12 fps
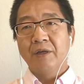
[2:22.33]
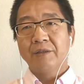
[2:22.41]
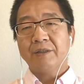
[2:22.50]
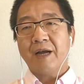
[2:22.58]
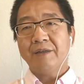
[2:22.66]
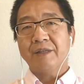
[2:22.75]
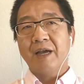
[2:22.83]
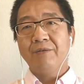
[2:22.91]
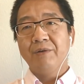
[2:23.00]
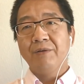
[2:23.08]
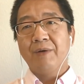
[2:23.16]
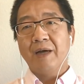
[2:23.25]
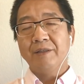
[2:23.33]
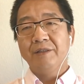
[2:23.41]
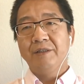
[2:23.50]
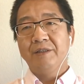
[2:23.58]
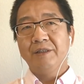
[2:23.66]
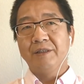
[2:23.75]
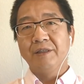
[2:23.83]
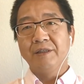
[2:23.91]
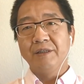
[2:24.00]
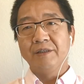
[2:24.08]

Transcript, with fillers: 上宅文化及其继承者，